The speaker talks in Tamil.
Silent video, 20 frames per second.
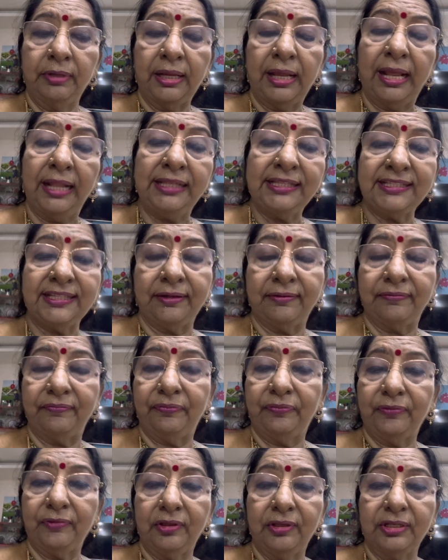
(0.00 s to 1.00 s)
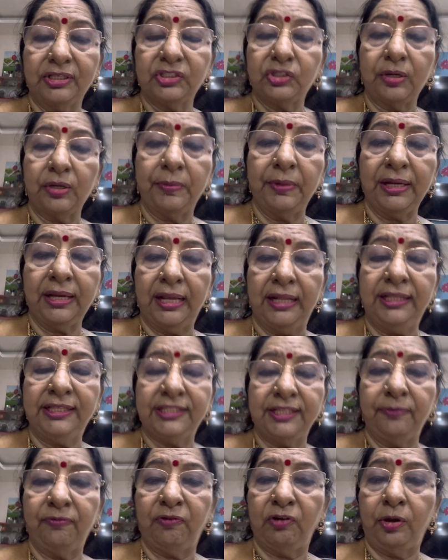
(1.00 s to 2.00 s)
அல்சர் ஸ்டொமக்
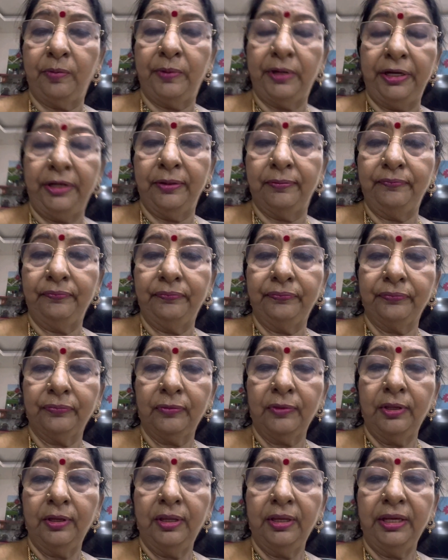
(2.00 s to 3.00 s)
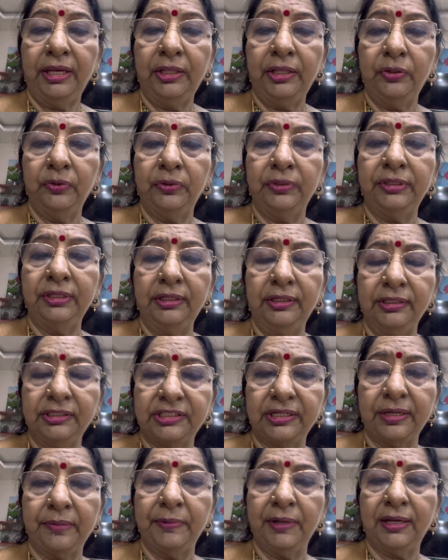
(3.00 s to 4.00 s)
அல்சர் ஃபார்ம் ஆகிடும் இது வந்து
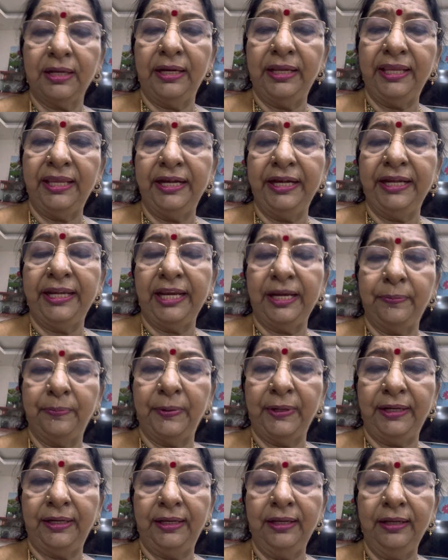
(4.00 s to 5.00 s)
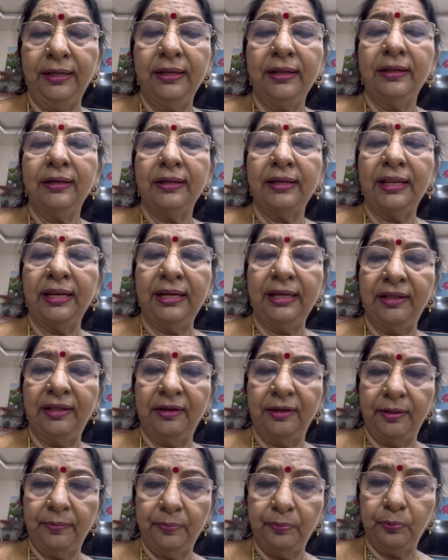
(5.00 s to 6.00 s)
ஸ்டமக்கில் இரிட்டேட் பண்ணி நல்லா
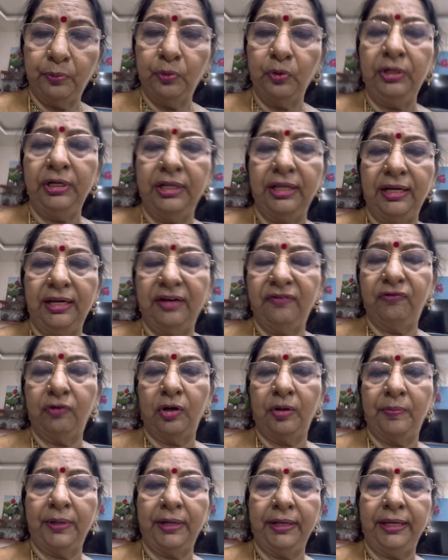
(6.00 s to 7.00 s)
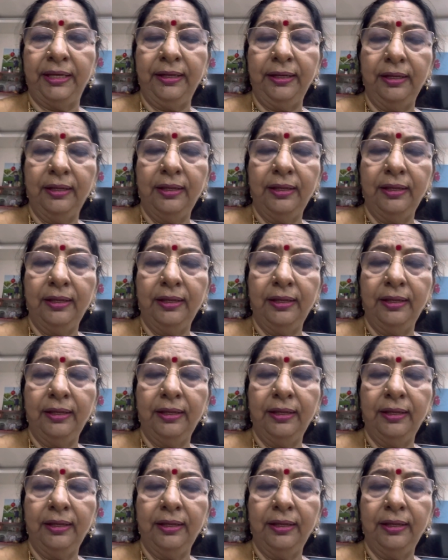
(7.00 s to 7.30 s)
புண்ணெல்லாம் ஃபார்ம் ஆகி